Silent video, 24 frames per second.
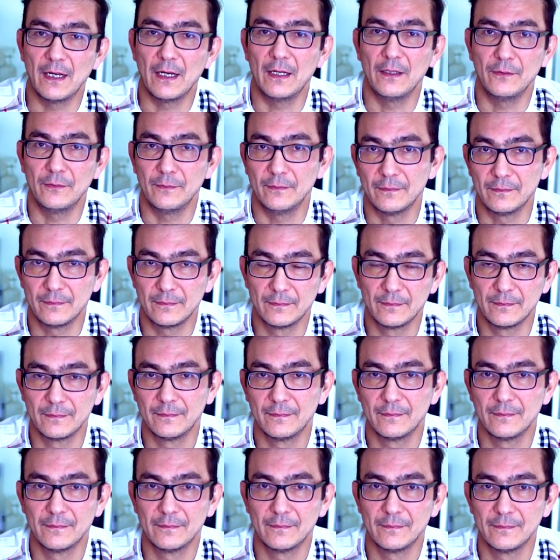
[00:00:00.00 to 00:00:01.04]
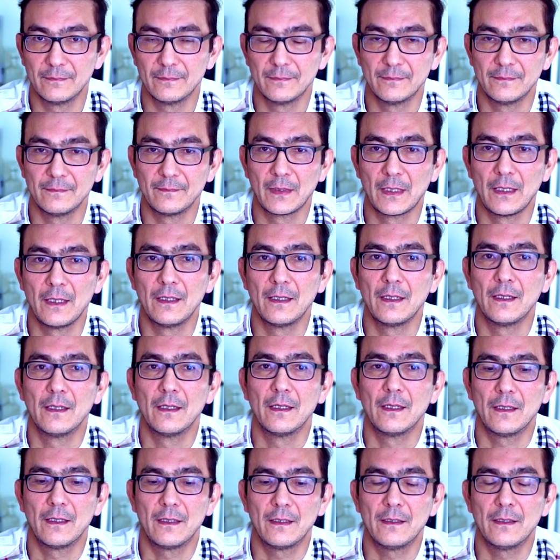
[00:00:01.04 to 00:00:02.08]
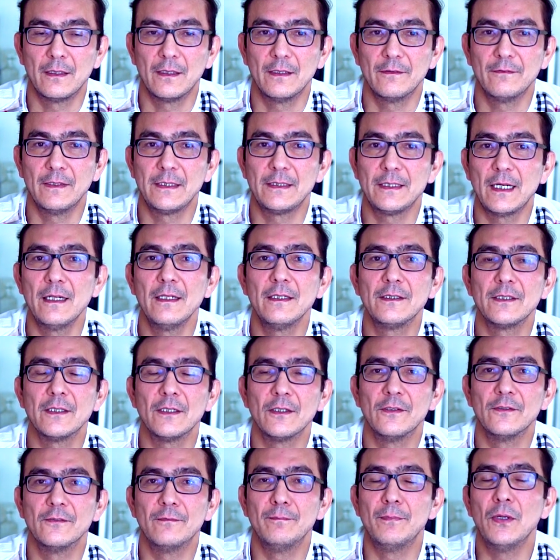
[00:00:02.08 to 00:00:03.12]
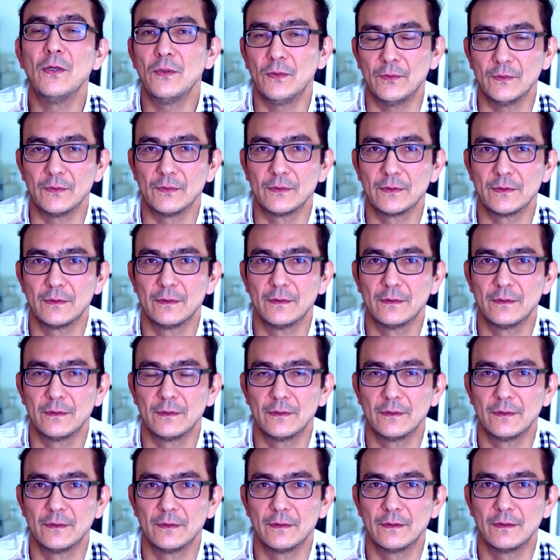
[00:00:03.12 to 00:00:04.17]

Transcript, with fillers: Цель этой практики – это увеличение,